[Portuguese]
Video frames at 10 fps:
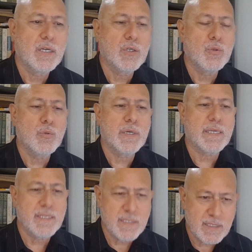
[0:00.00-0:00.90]
do
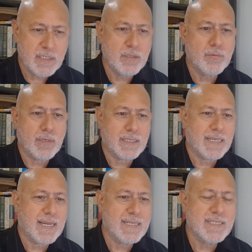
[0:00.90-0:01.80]
requisito, a
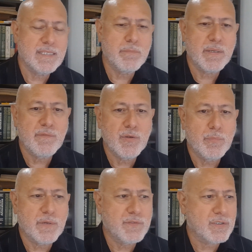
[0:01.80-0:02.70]
análise de perfil
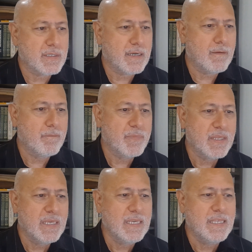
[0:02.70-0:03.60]
profissional
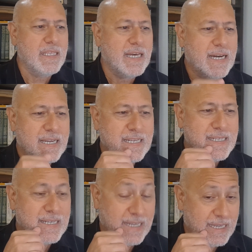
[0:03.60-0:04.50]
e a
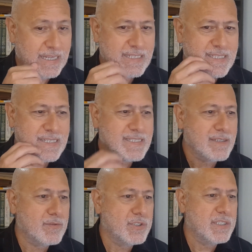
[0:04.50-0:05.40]
re
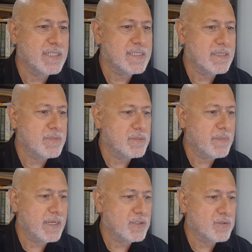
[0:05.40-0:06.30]
realização de exames
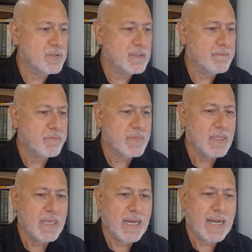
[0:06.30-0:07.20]
médicos
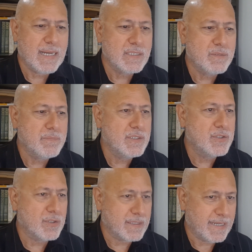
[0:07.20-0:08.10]

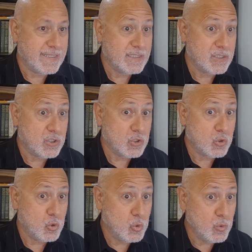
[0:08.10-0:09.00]

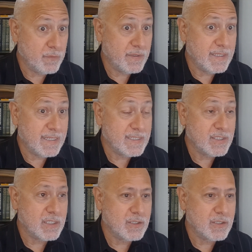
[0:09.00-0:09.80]
admissionais. Dúvidas,